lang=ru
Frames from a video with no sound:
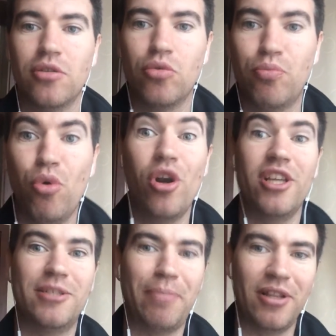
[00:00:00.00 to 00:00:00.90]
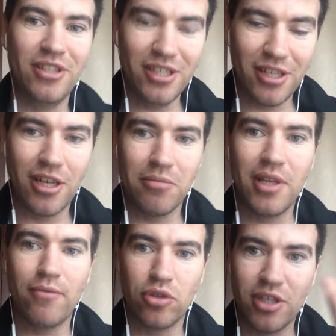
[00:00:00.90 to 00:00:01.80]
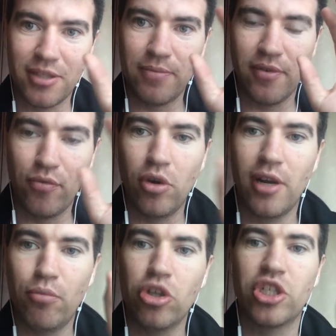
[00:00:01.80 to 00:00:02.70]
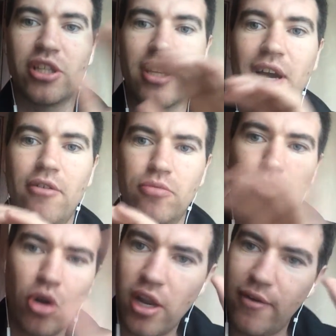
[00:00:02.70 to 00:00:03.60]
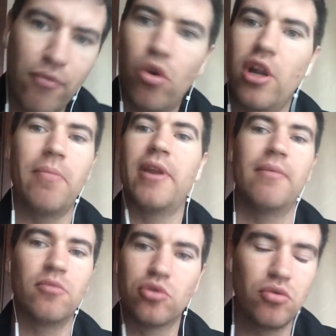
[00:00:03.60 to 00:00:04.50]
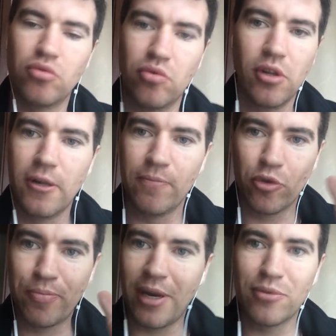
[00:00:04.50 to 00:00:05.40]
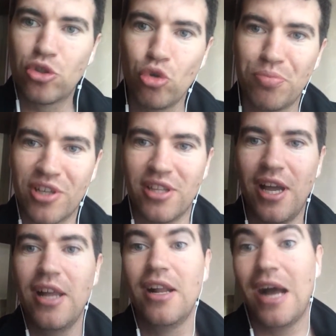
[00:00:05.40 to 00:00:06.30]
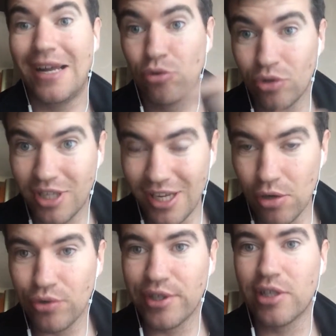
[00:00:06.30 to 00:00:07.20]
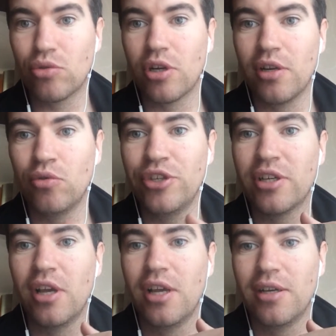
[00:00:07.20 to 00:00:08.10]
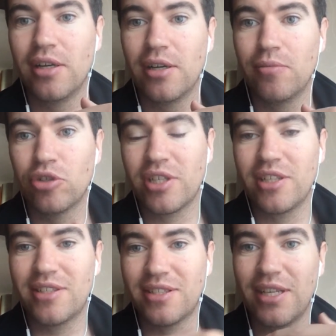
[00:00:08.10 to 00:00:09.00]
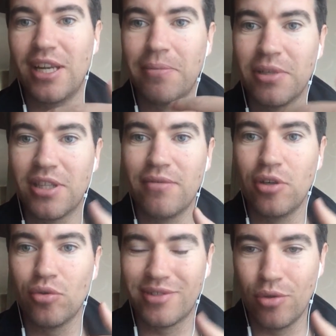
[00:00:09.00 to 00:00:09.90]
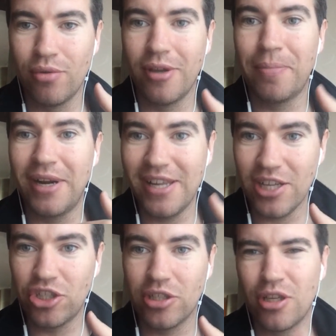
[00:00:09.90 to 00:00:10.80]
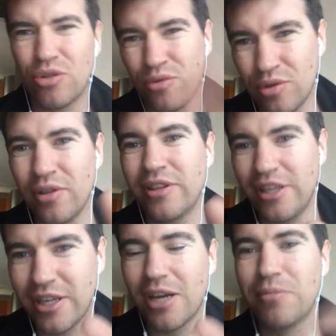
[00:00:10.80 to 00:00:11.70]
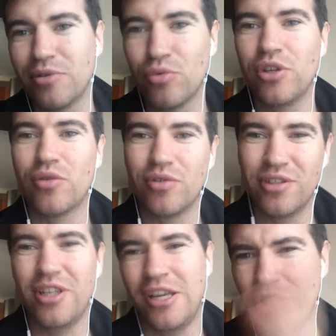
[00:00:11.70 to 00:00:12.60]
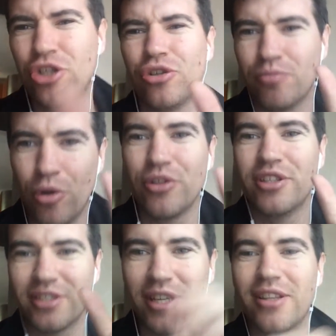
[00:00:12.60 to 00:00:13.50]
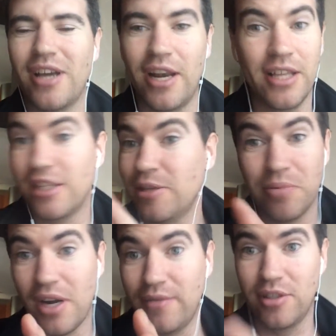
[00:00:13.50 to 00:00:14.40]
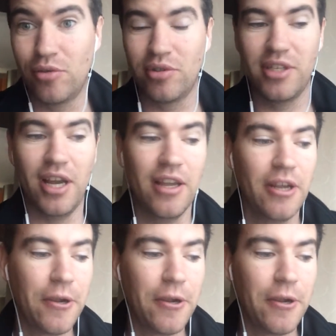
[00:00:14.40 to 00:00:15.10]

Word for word: ну, более исполнительными, да, вот есть воля Божья такая вот более воля, прям вот, ну, вот прям супер, да. А другие люди, которые у них э, можно сказать, социально-бытовые условия полегче, да, то вот это они как бы у них, они еще, мол, не страдали. Это неправда, друзья.